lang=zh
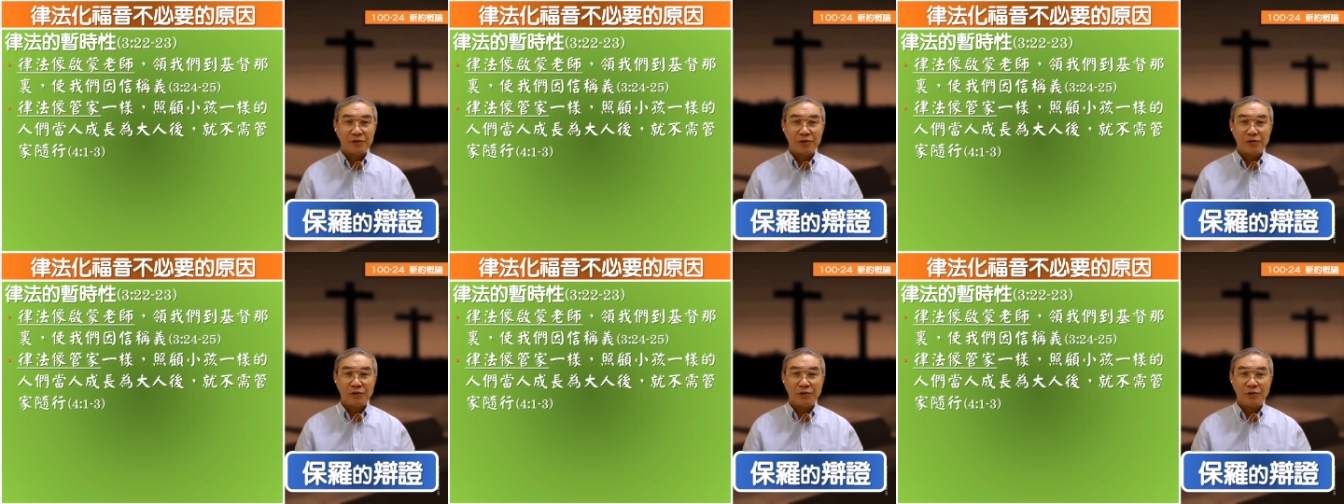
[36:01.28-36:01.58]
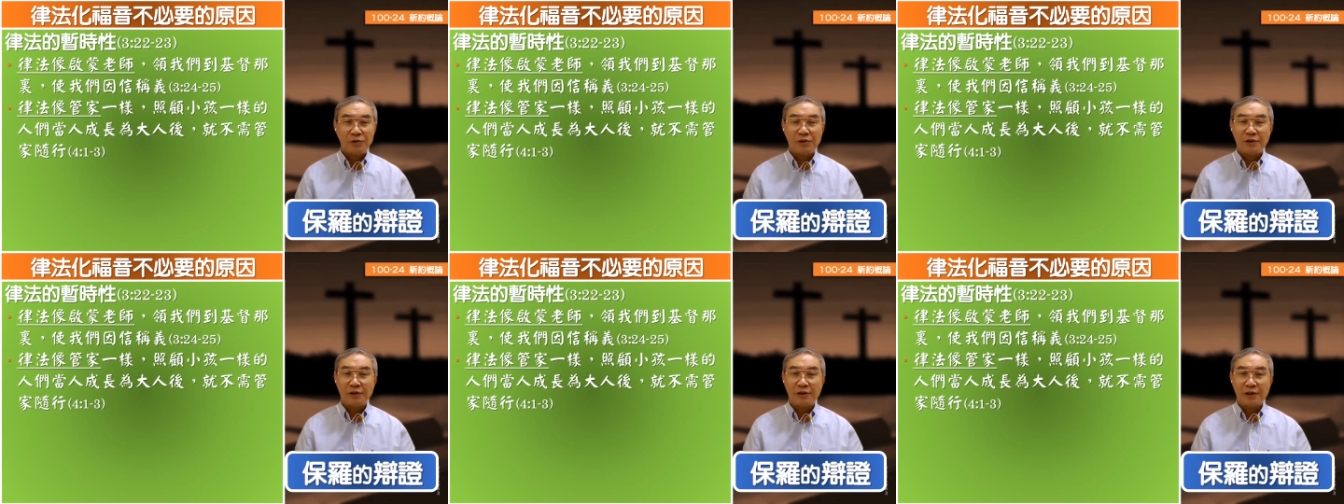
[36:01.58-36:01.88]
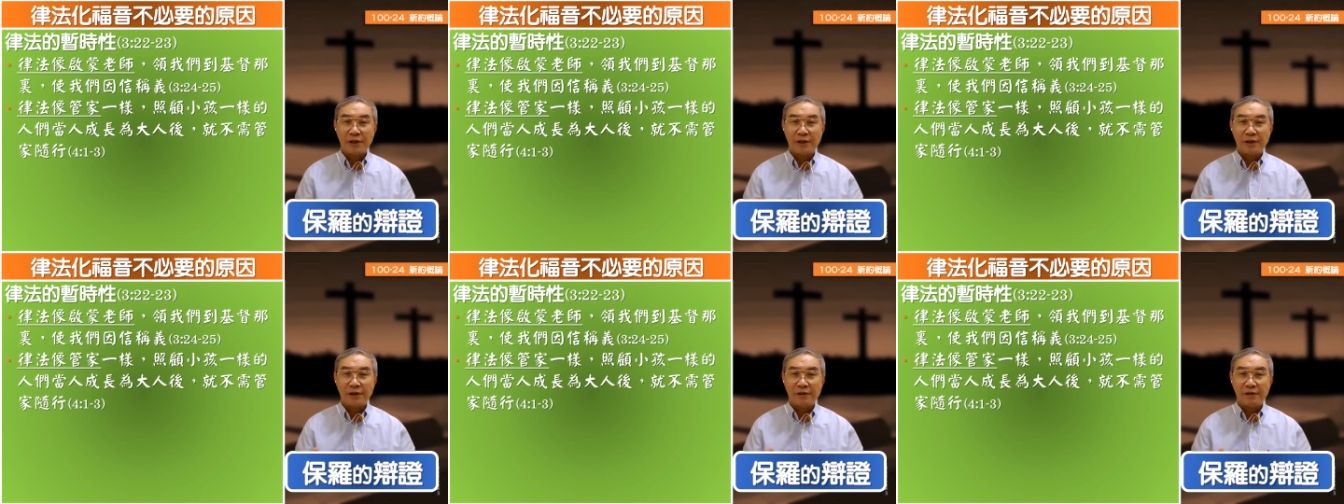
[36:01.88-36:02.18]
就一直
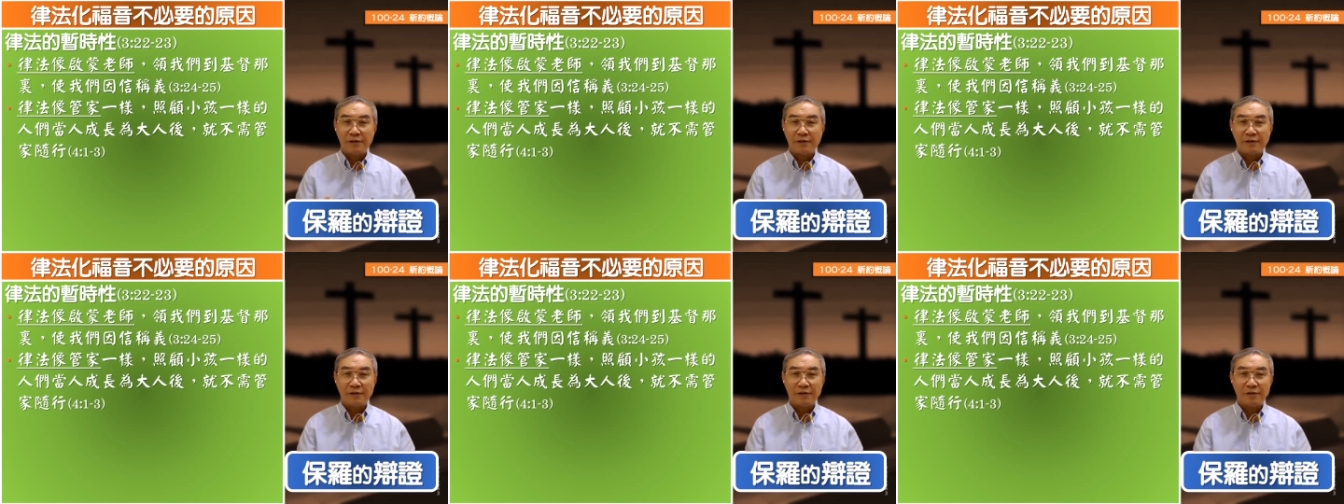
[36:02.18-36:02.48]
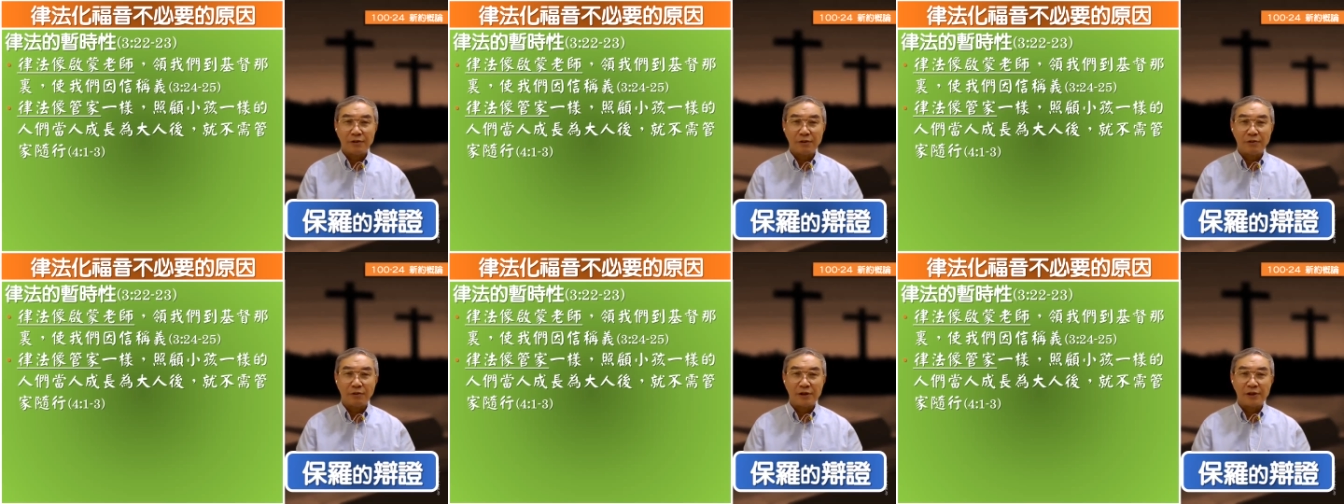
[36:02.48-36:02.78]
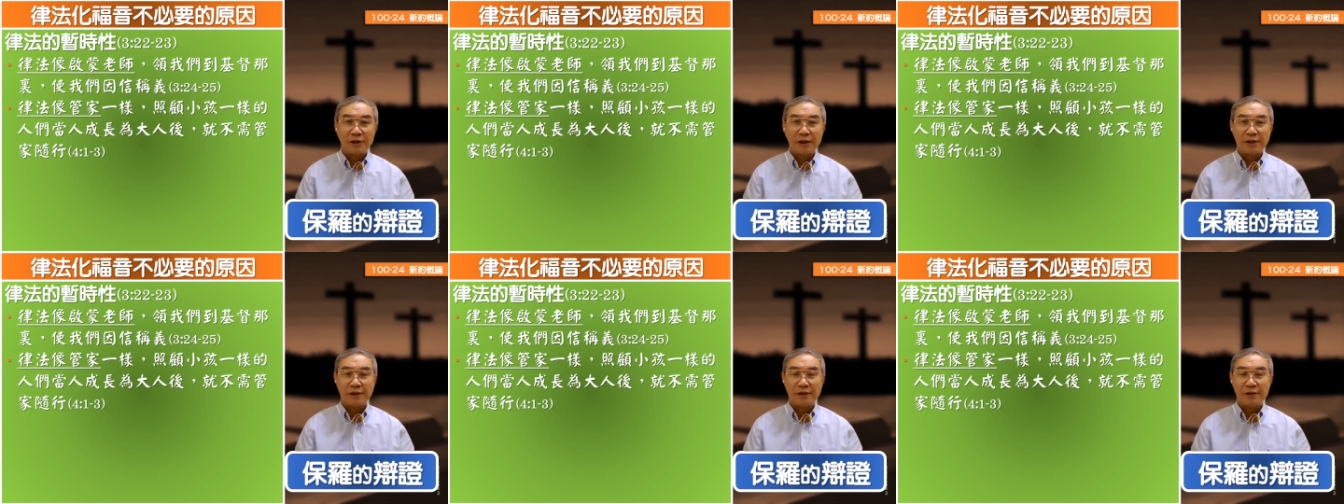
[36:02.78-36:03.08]
在受管
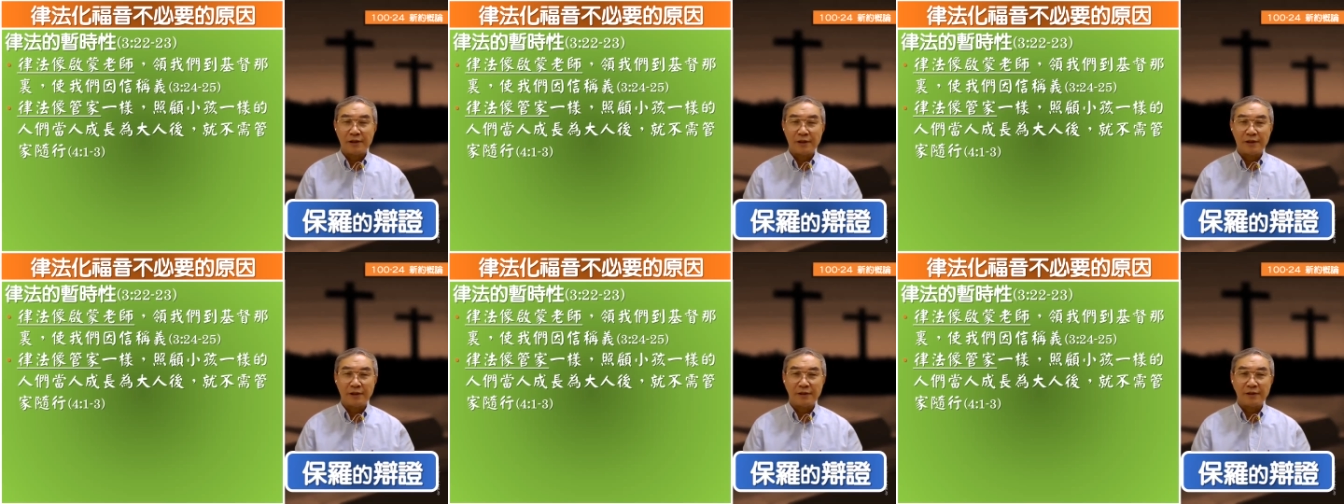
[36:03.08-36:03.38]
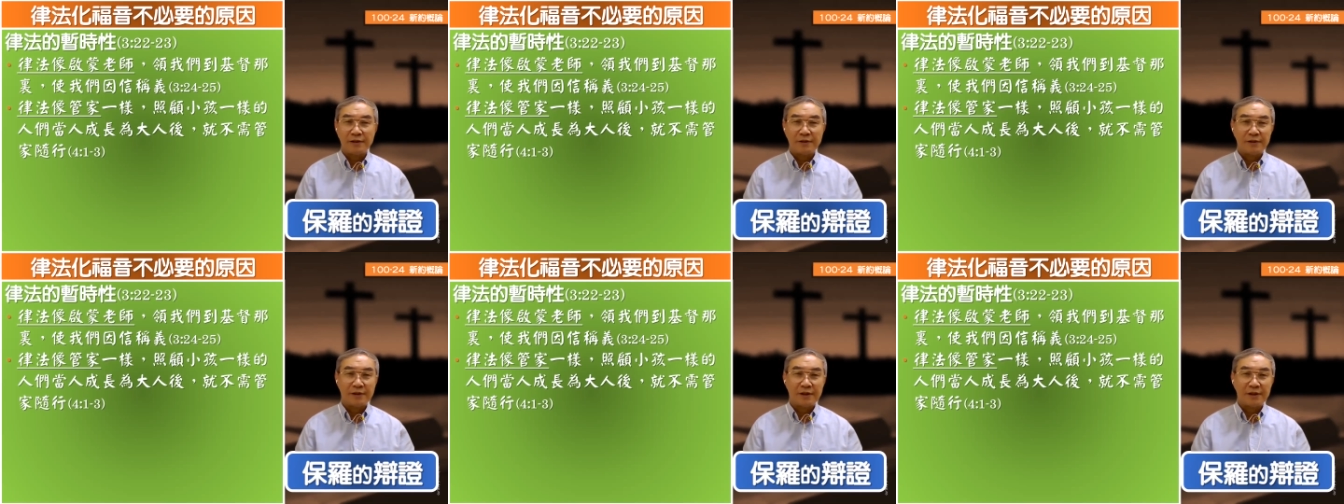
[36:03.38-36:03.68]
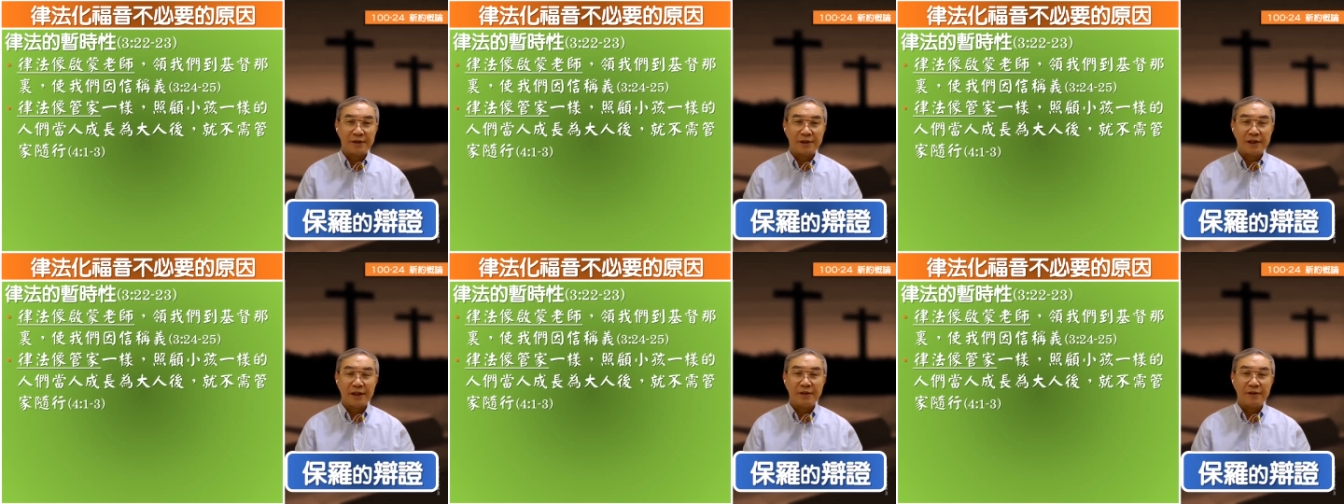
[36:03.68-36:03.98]
家的啊
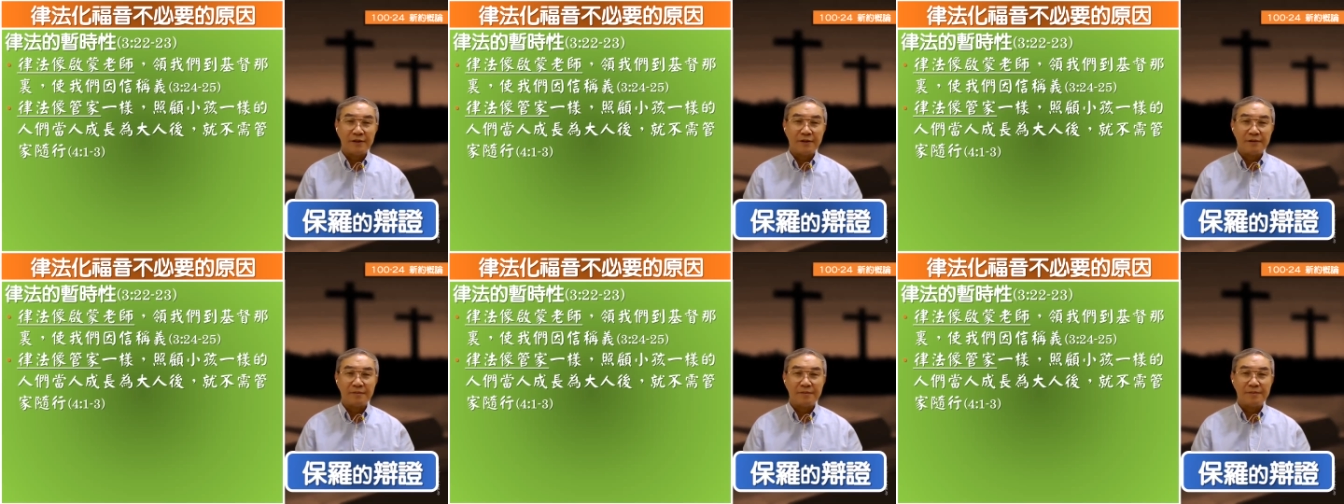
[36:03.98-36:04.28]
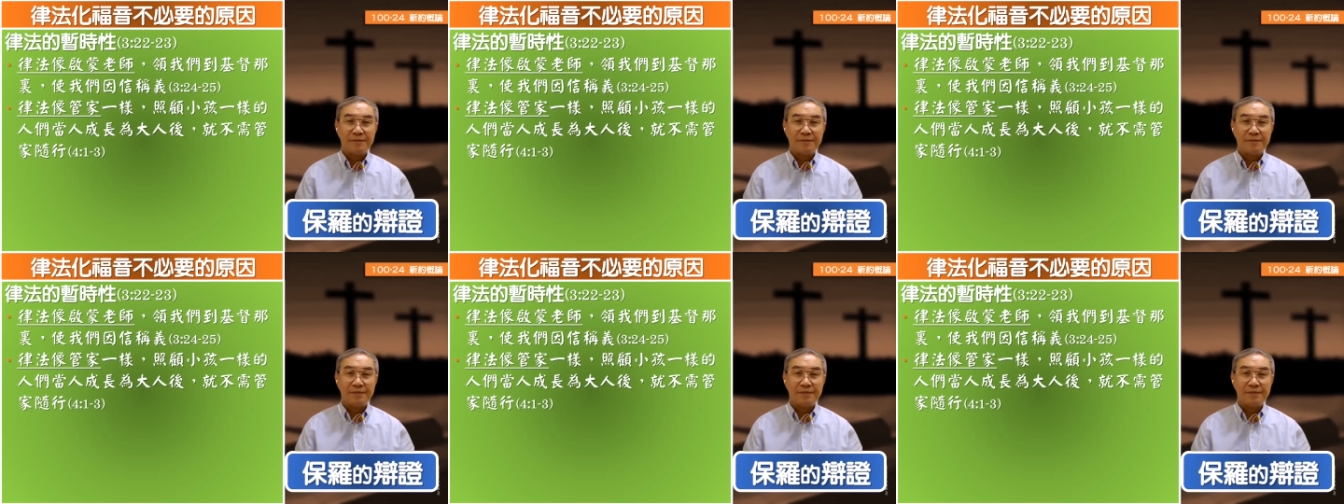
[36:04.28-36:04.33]
啊带领，